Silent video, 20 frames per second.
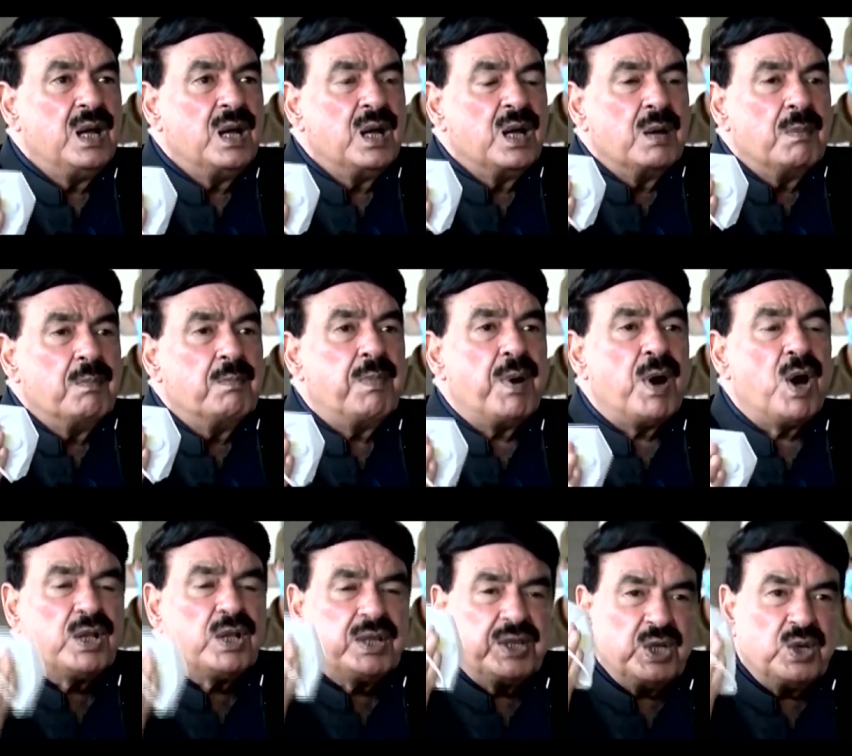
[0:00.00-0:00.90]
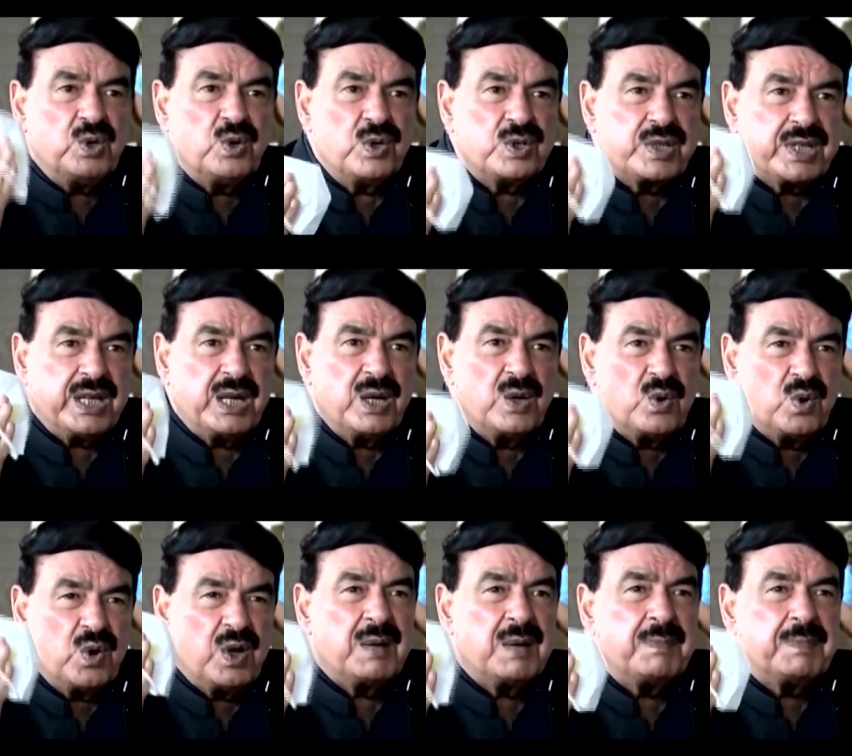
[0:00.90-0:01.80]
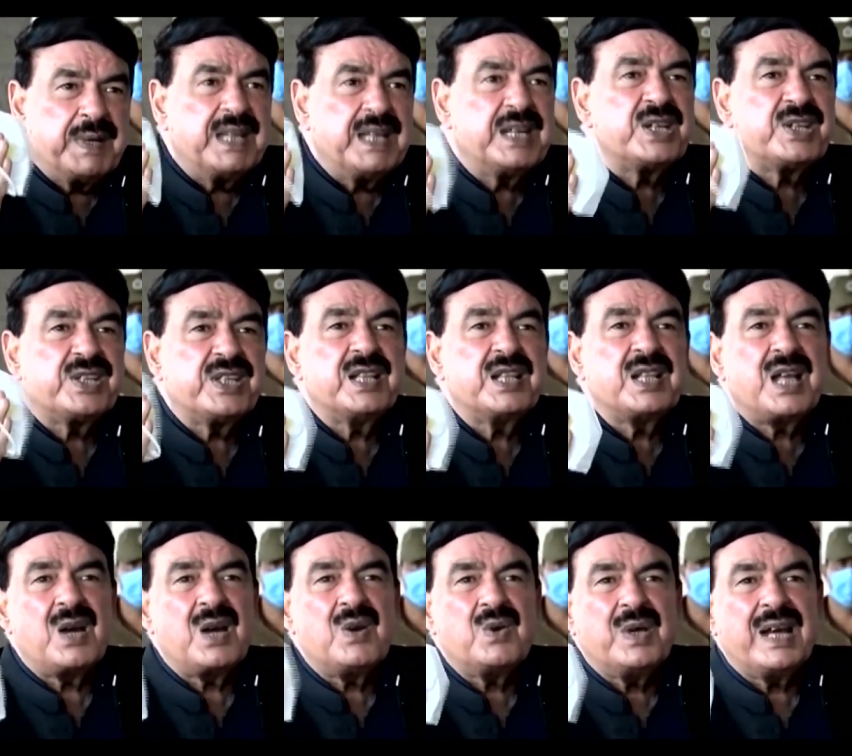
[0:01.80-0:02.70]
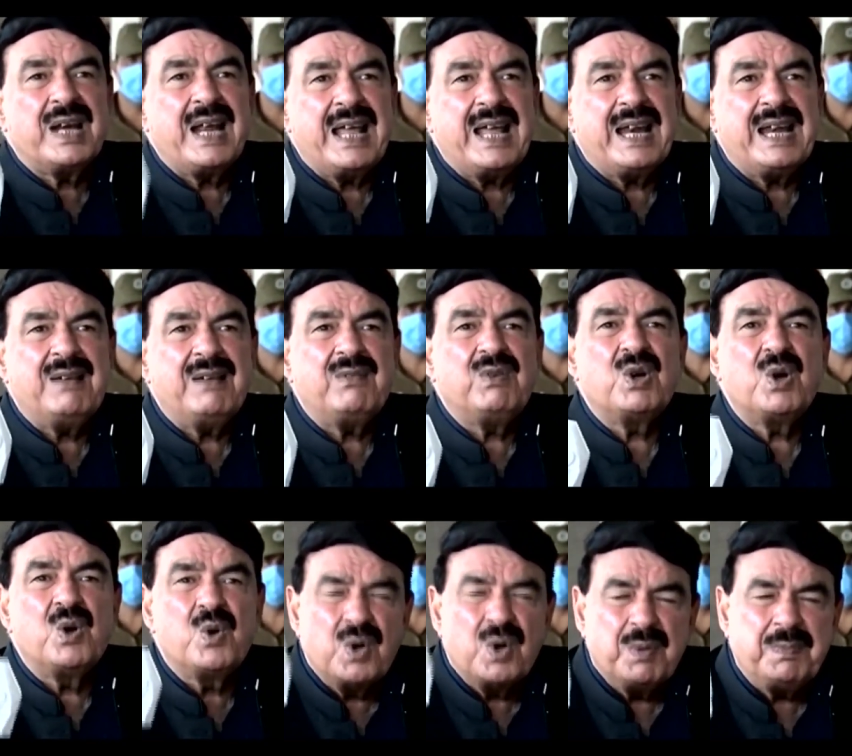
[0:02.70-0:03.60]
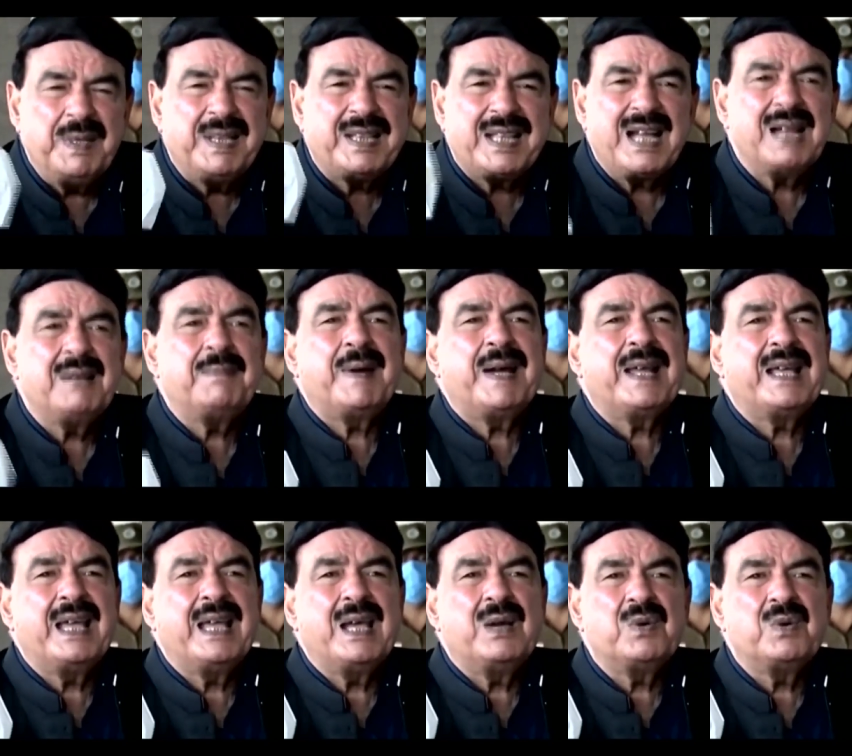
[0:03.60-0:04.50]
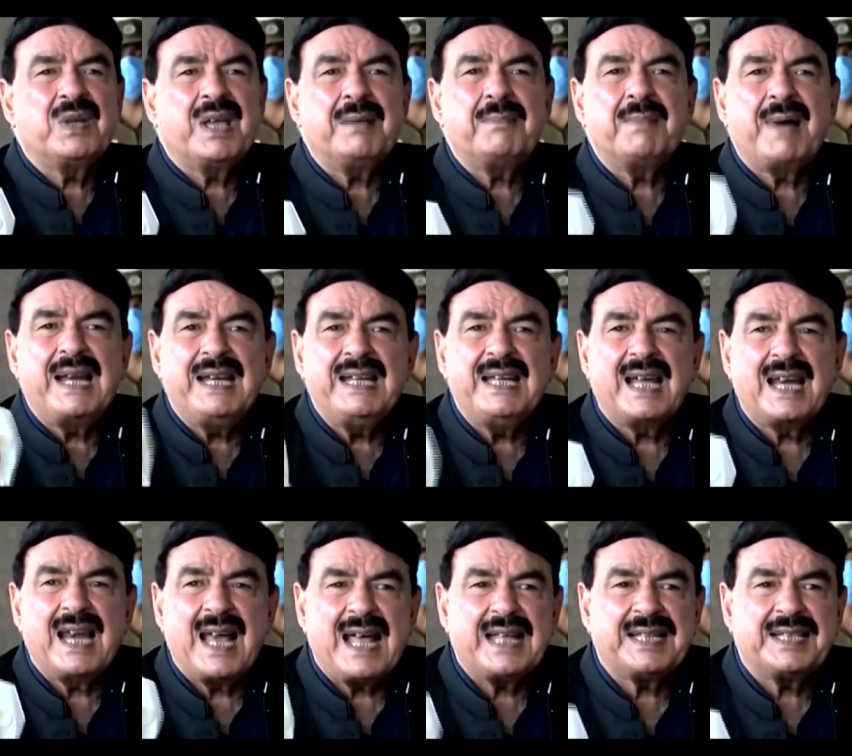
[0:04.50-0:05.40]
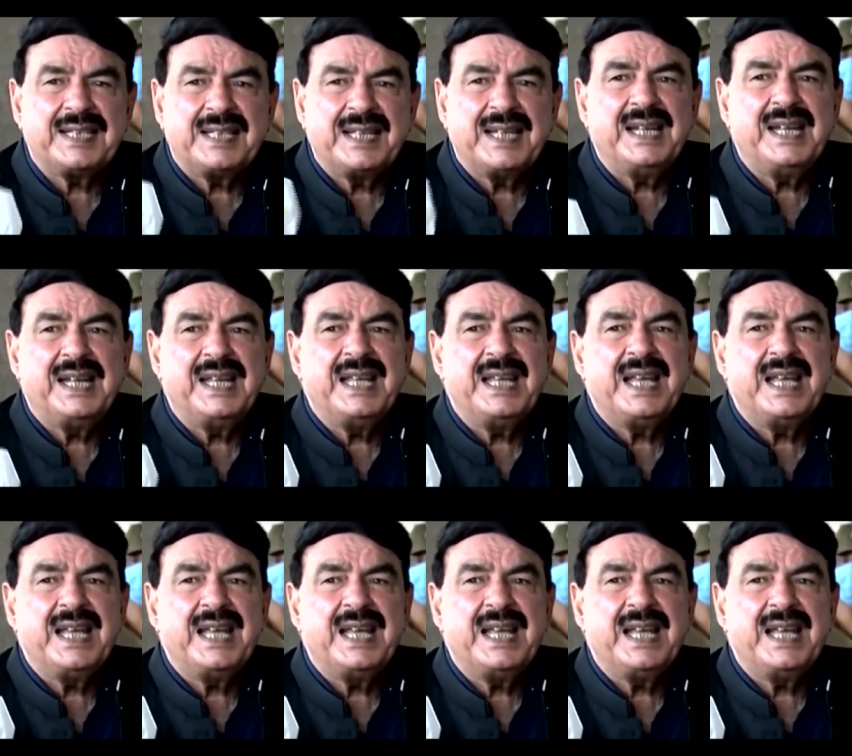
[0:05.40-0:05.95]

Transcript: बहुत दिनों से लोग अपने रिश्तेदारों के रह रहे हैं वो लोग भी तंग पड़ गए हैं उनके माली हालात इतने नहीं हैं